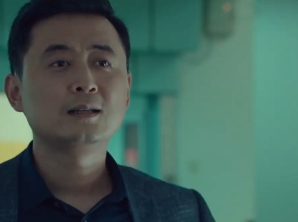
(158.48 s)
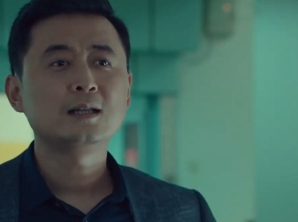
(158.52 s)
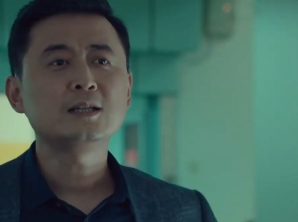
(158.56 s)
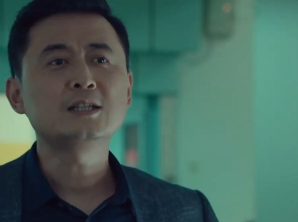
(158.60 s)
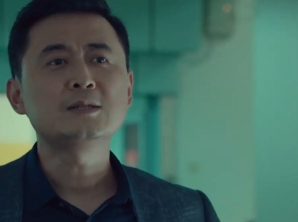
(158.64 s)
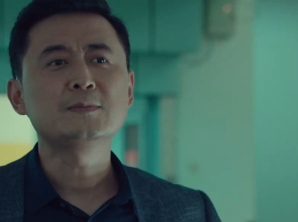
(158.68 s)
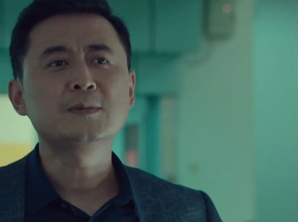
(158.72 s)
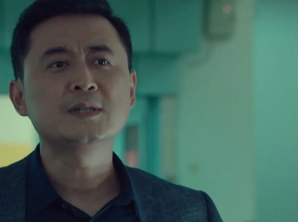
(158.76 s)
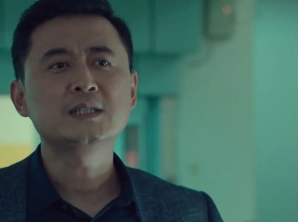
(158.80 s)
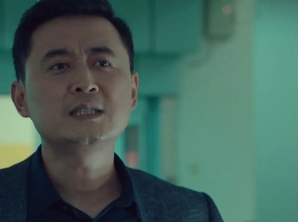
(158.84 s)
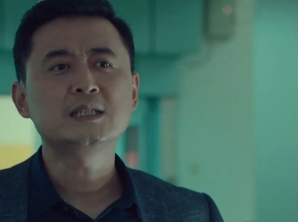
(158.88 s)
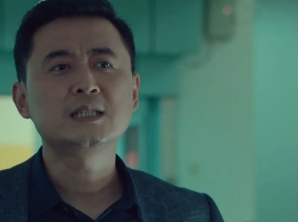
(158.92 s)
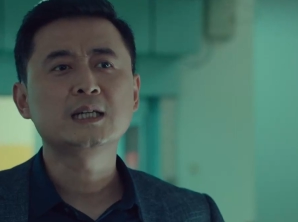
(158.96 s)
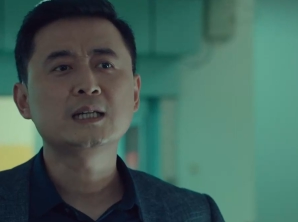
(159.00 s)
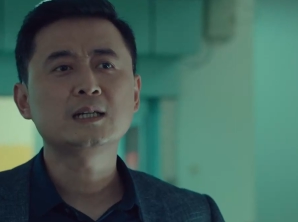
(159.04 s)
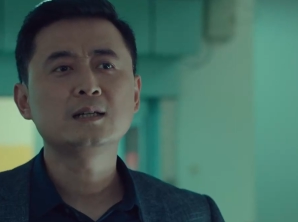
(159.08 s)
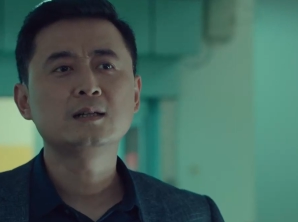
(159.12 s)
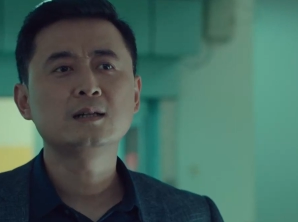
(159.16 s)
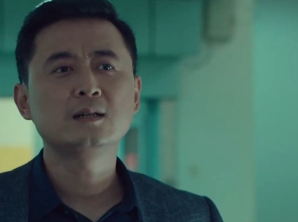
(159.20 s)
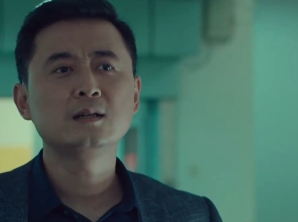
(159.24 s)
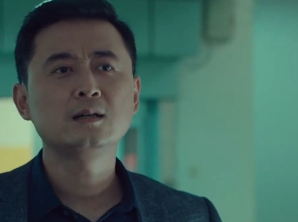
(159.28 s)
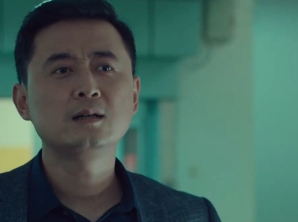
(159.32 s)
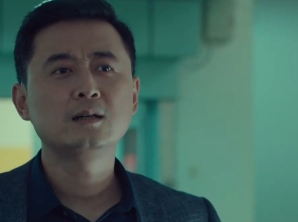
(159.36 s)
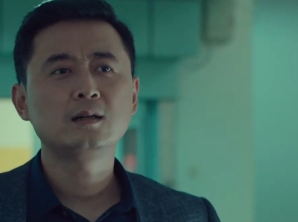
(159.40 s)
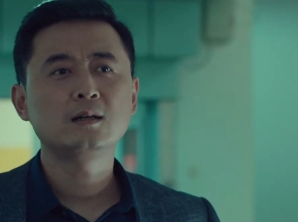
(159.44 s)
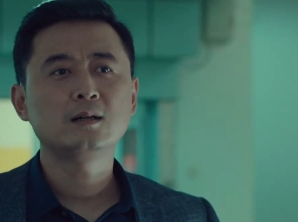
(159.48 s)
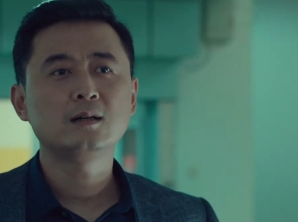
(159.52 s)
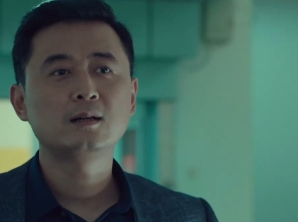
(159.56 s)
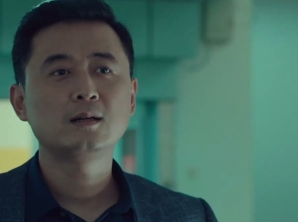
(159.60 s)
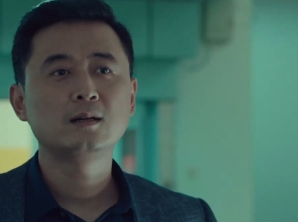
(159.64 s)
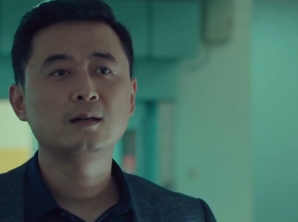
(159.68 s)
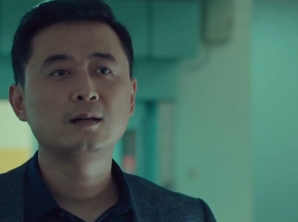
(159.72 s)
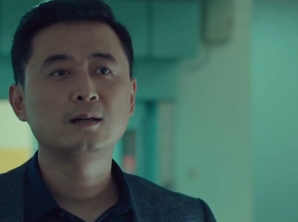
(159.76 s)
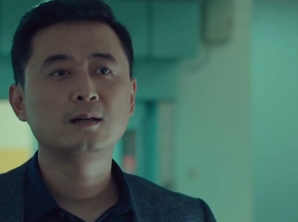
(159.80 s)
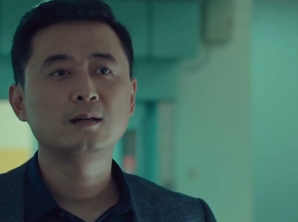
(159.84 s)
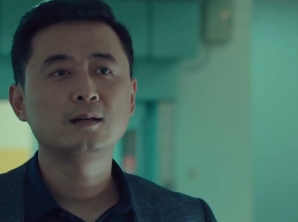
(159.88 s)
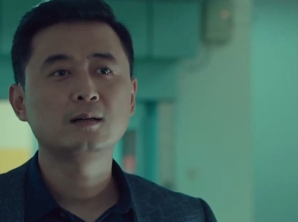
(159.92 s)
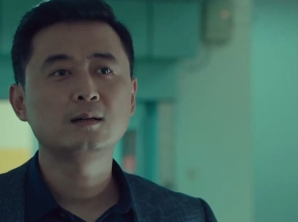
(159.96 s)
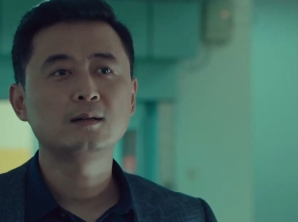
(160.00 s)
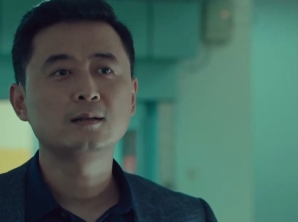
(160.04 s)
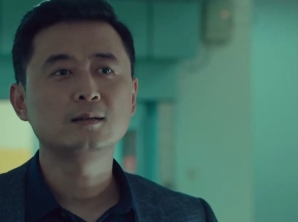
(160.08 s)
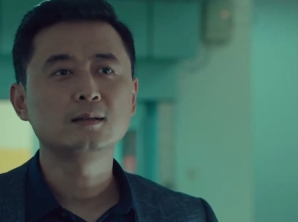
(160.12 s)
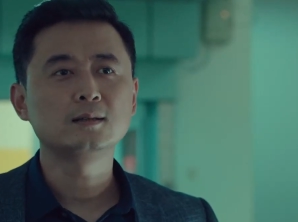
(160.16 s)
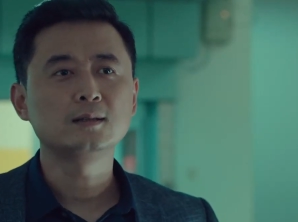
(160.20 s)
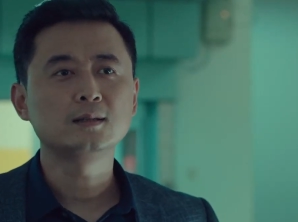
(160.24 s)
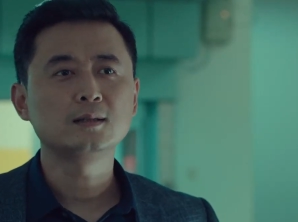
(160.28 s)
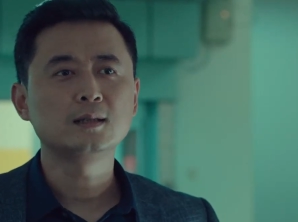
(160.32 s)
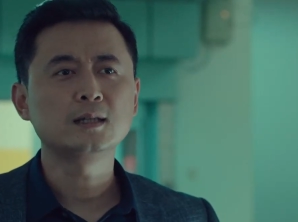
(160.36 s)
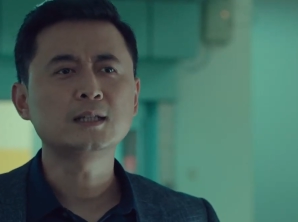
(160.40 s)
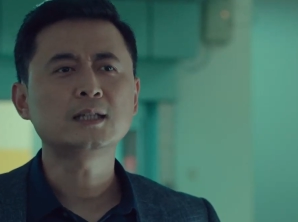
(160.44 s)
那你们杰科
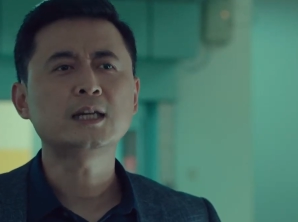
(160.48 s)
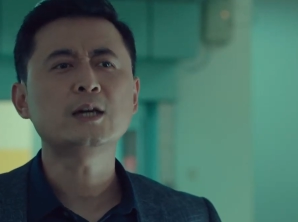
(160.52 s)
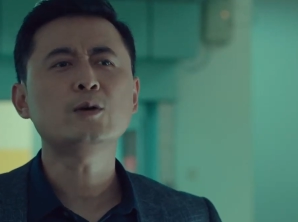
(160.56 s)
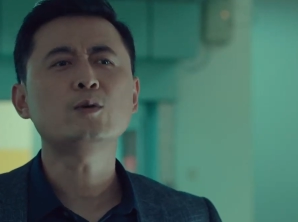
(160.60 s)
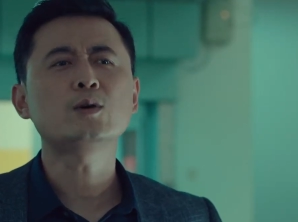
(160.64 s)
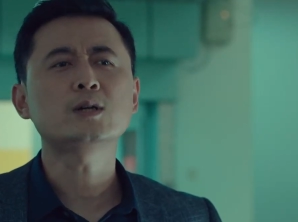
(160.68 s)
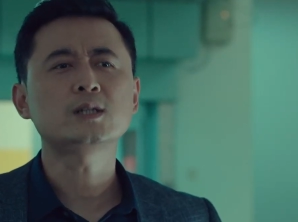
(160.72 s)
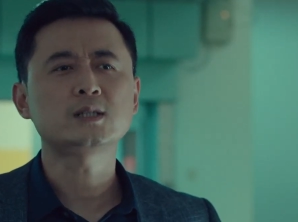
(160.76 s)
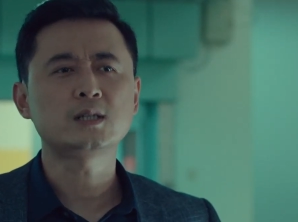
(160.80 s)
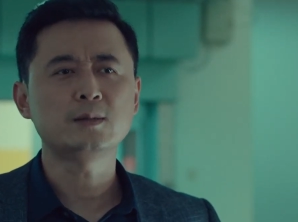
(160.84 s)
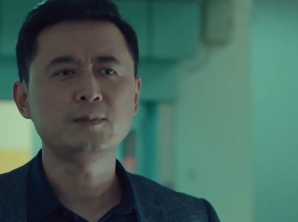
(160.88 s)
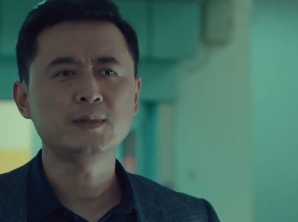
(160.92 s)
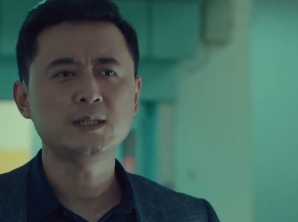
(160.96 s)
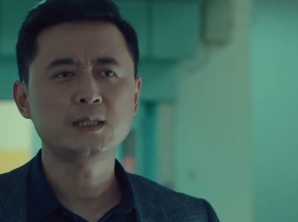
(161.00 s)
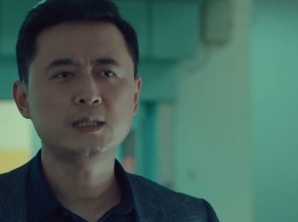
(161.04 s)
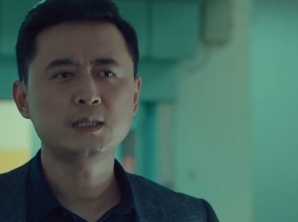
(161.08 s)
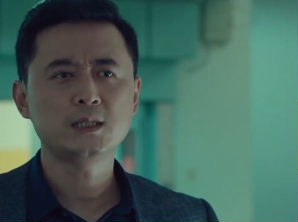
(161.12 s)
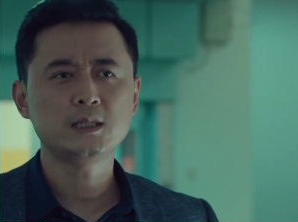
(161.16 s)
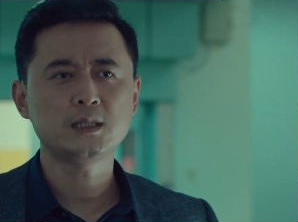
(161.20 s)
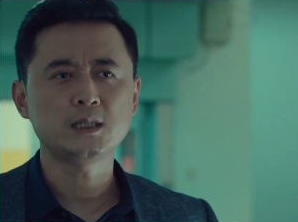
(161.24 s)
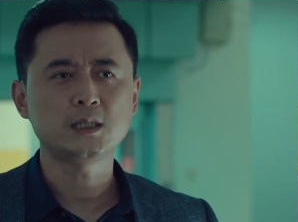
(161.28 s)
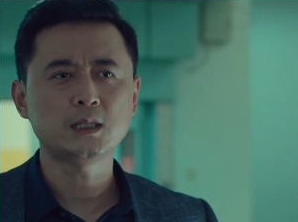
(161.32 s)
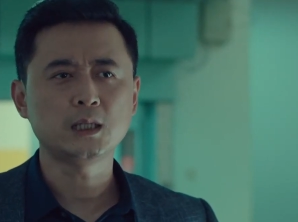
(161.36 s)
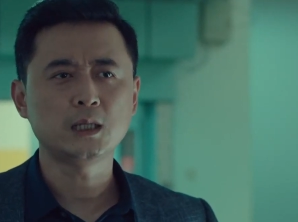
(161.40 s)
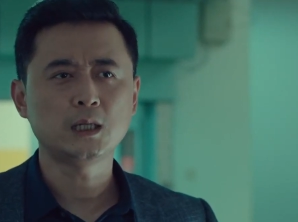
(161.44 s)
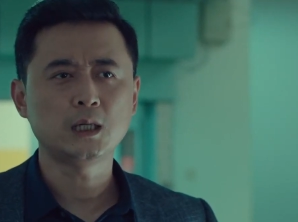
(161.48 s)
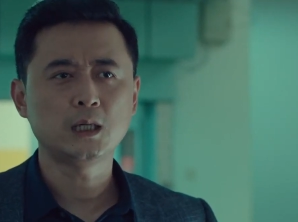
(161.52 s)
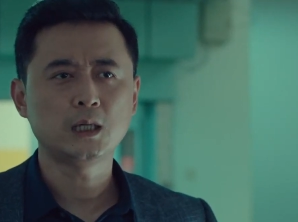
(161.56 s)
能给我什么惊喜呢？